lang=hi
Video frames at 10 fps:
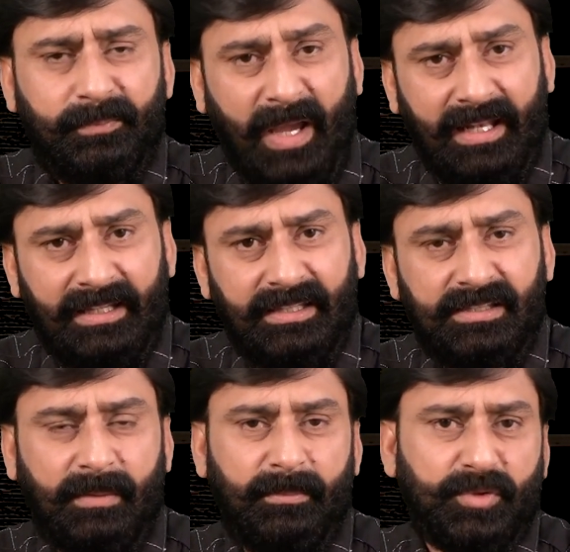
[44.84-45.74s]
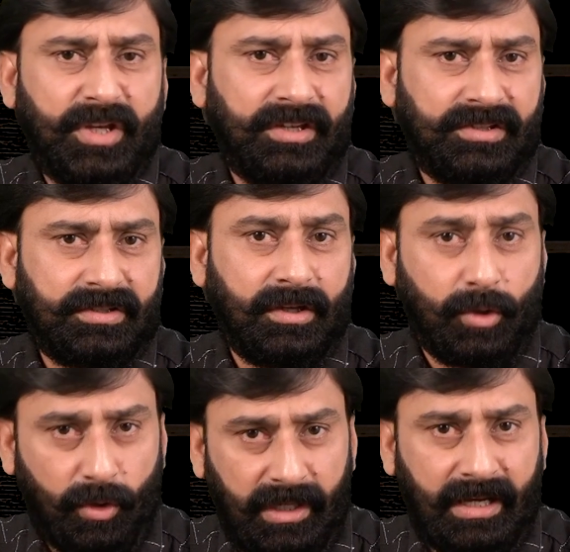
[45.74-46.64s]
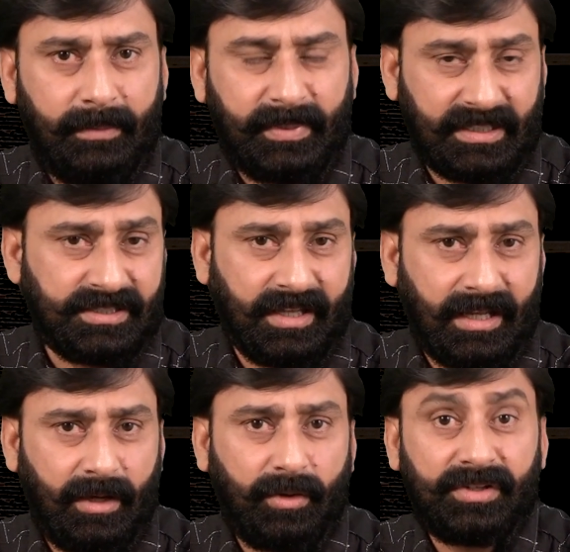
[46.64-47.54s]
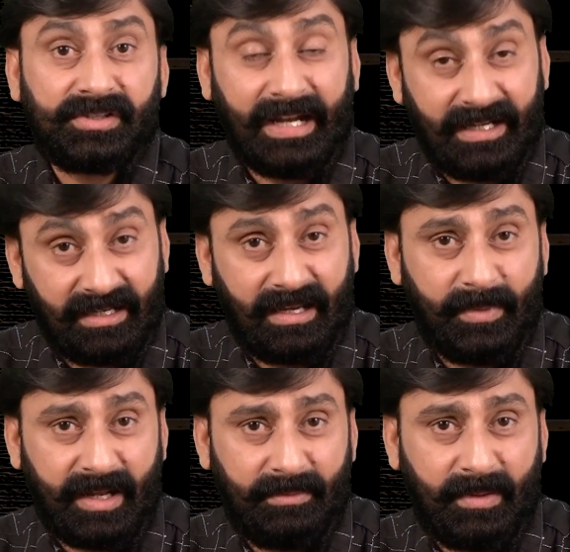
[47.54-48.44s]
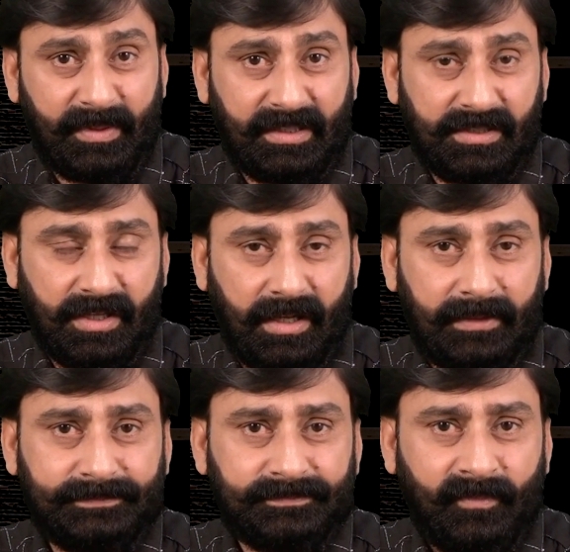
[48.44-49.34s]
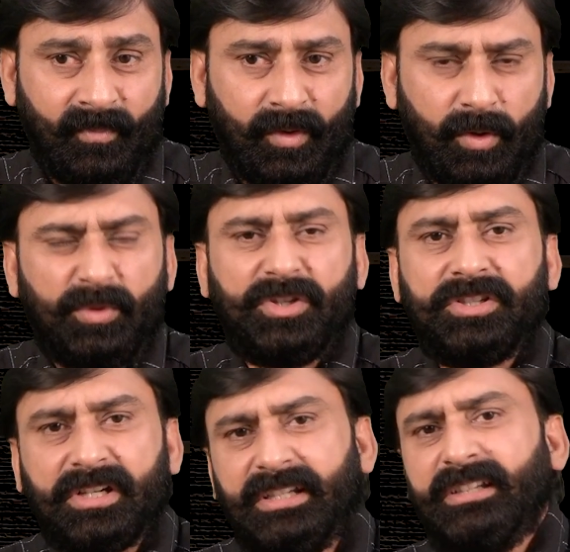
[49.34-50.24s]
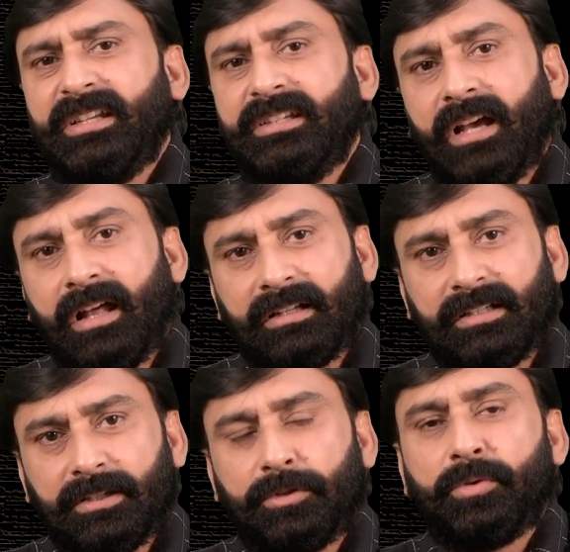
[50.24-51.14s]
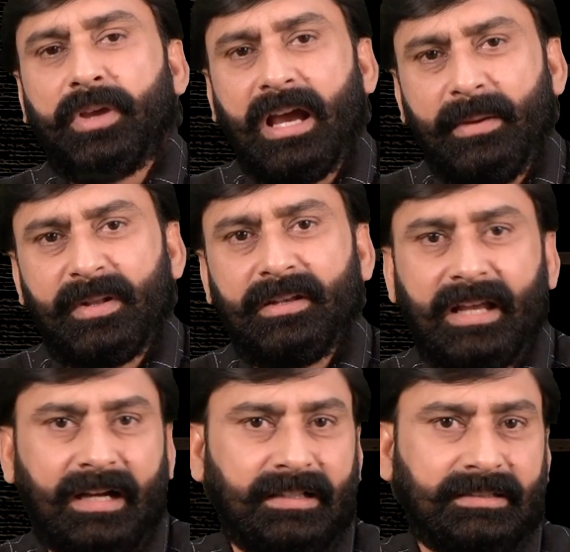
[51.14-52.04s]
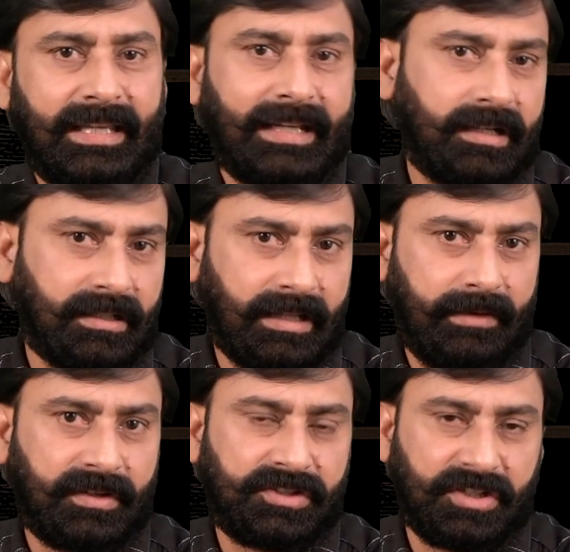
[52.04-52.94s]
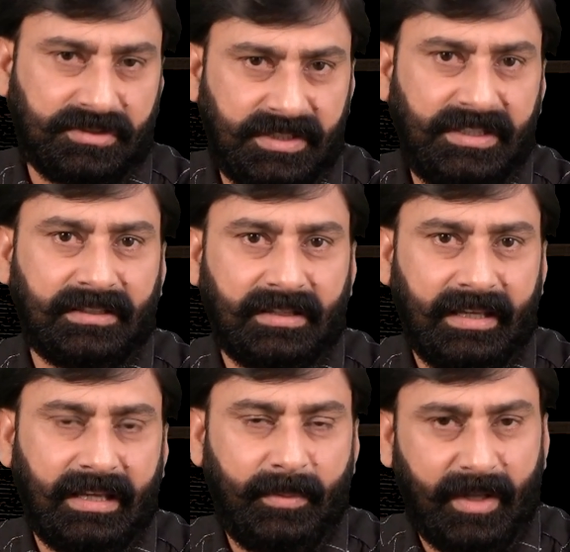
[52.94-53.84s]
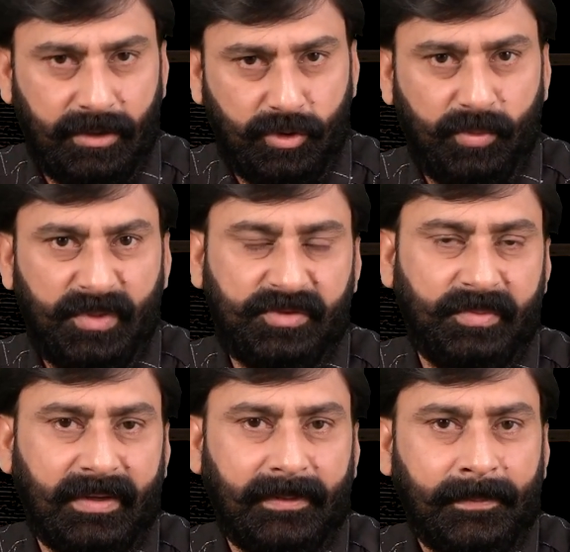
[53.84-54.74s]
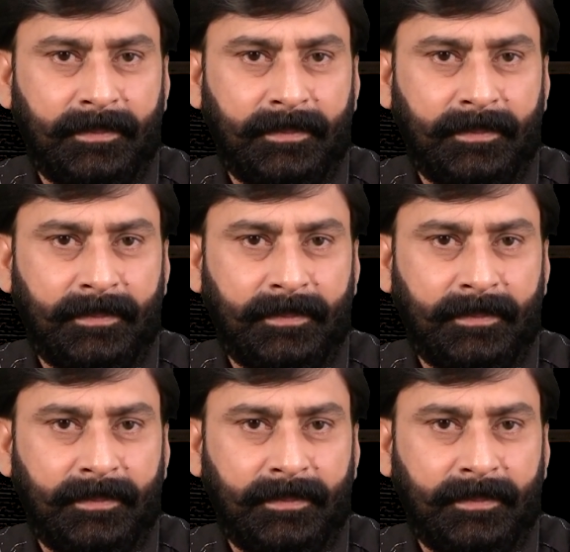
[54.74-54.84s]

पहले दिन जब मुझे इस रोले का पता चला और इस स्कैंडल के बारे में पता चला तो मुझे यकीन नहीं आ रहा था कि क्योंकि आमर लियाकत एक कदावर शख्सियत हैं हमारे शोबिस में